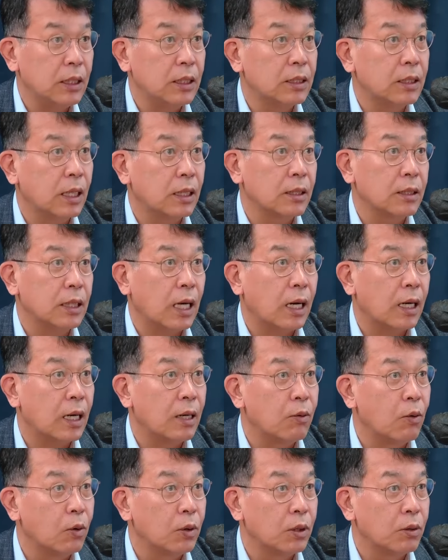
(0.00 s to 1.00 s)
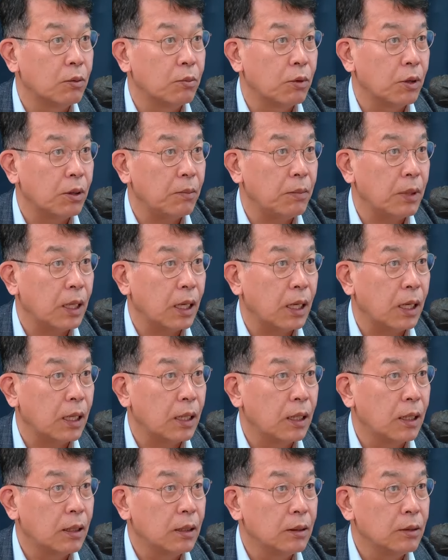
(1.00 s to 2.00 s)
일단은 약한 고리로 보입니다.
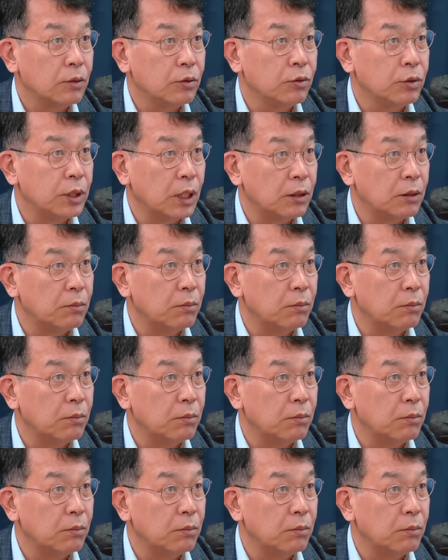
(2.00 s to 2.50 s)
음. 유재훈